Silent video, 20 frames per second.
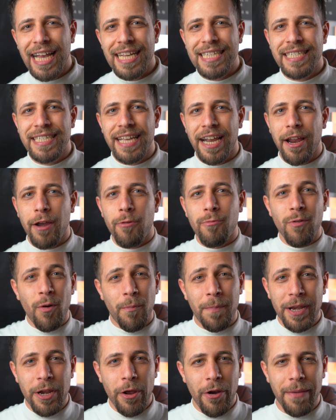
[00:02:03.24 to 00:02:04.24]
essere
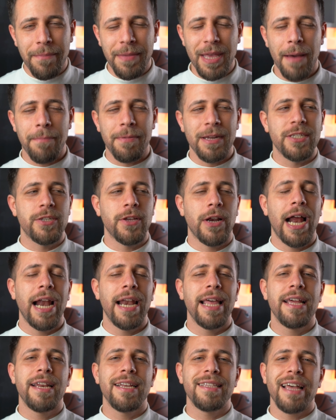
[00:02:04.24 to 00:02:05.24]
un'opinione mia
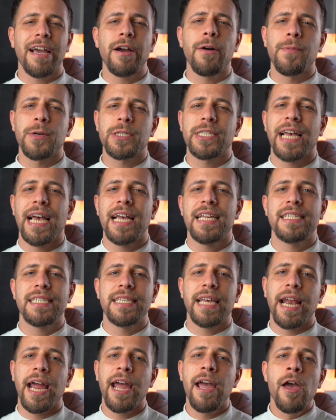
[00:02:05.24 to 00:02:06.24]
personale, ritengo possa
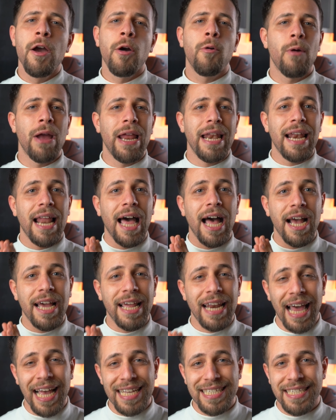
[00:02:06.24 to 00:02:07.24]
essere quella
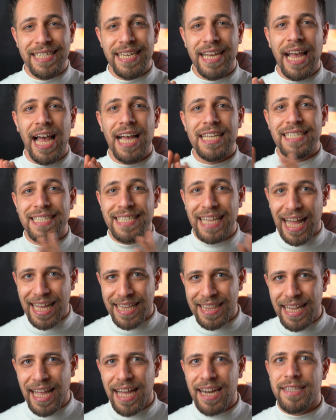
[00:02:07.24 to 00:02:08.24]
classica
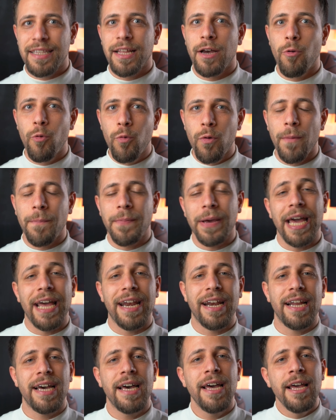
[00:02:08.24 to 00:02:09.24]
standard
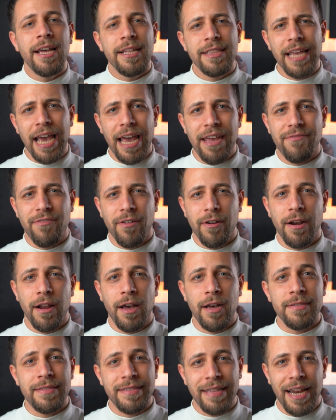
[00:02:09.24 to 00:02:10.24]
1x di
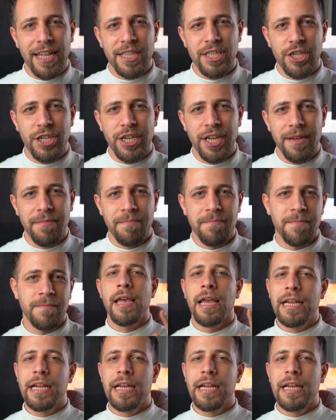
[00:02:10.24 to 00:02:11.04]
iPhone 13.